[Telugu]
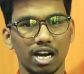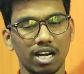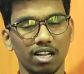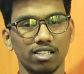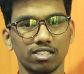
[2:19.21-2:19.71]

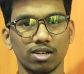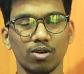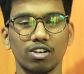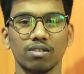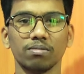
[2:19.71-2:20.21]
అట్లా చేస్తూ
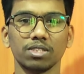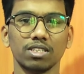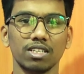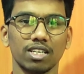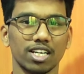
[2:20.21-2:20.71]
ఉంటాం
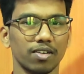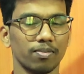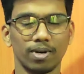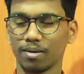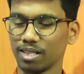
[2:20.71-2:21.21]
కానీ
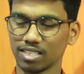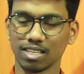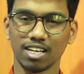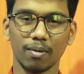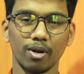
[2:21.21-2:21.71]
మనం అయితే
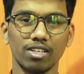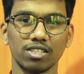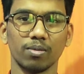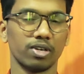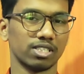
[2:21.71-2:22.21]
అసలు
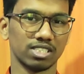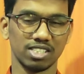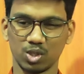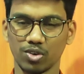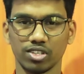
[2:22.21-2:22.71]
గమనించాం ఫస్ట్
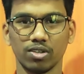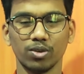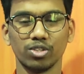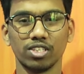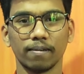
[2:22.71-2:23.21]
సిచ్యువేషన్
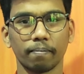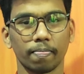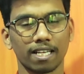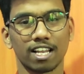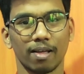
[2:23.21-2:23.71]
చూసి
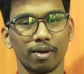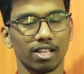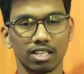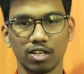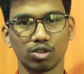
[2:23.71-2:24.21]
అసలు
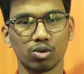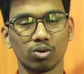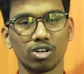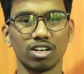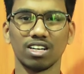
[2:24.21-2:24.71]
ఏమైందో
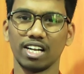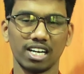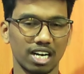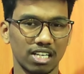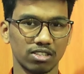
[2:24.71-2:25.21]
తెలుసుకోకుండా
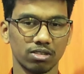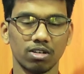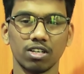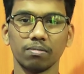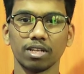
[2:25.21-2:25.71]
డైరెక్ట్ అడిగేస్తూ
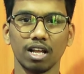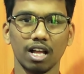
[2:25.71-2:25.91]
ఉంటాం